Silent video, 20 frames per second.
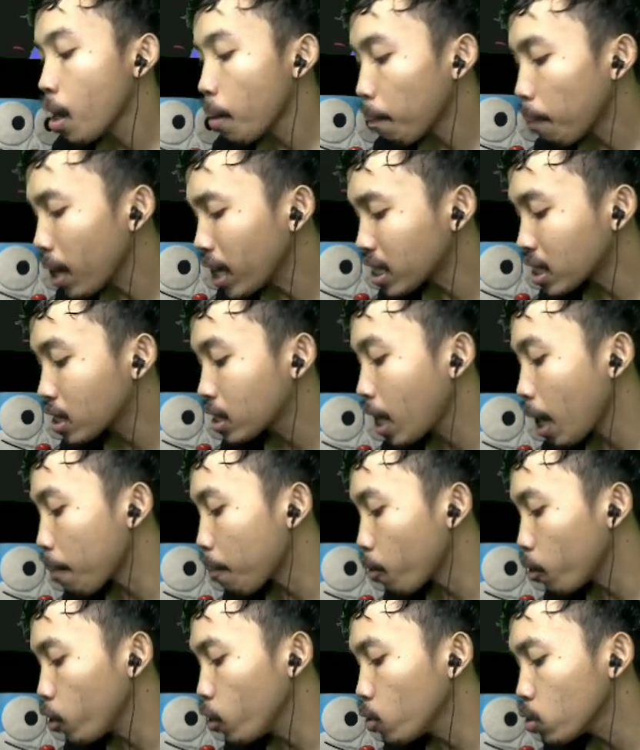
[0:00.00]
please keep
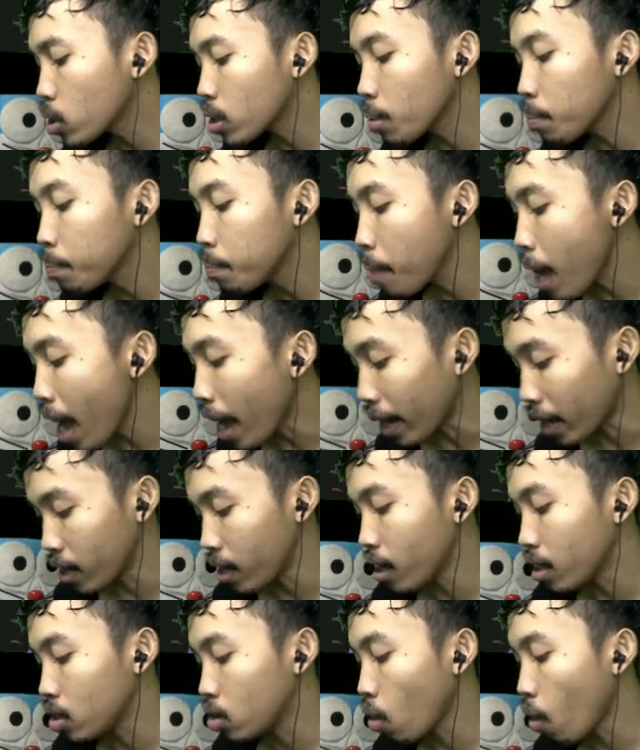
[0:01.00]
user back
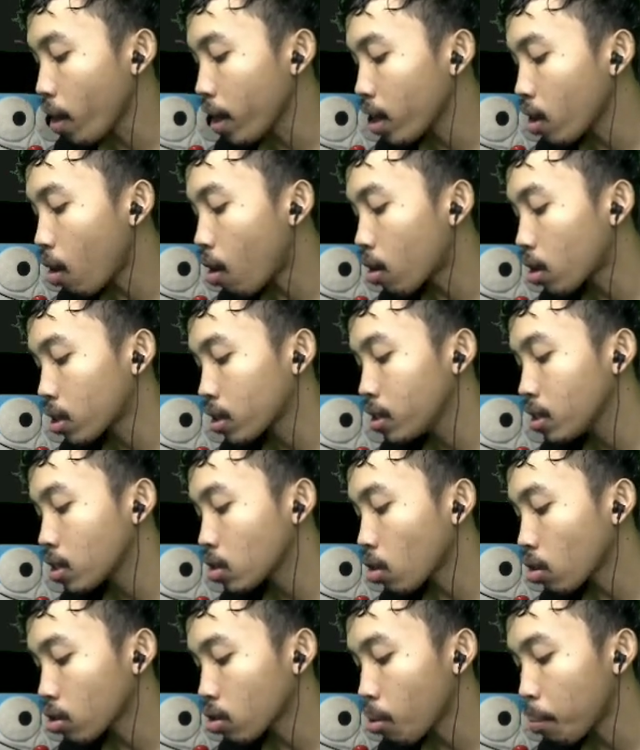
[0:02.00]
ya join our
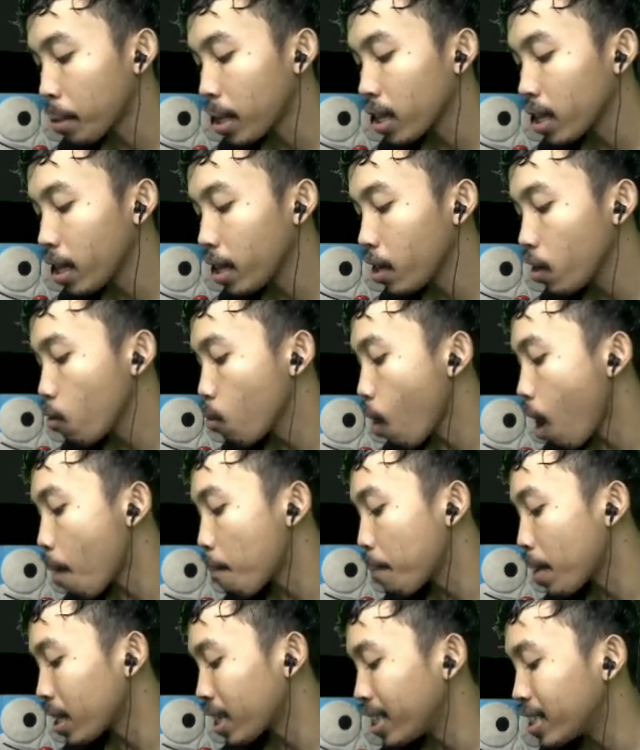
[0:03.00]
discord community new
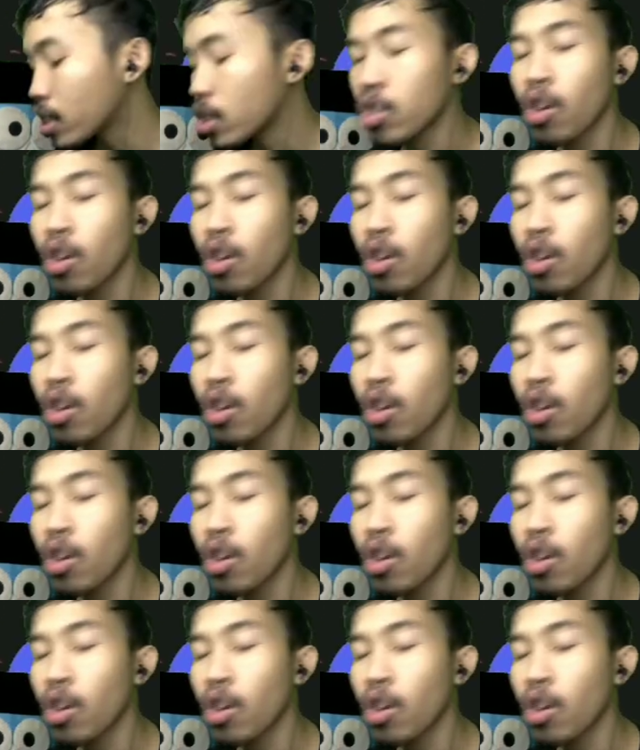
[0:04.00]
update is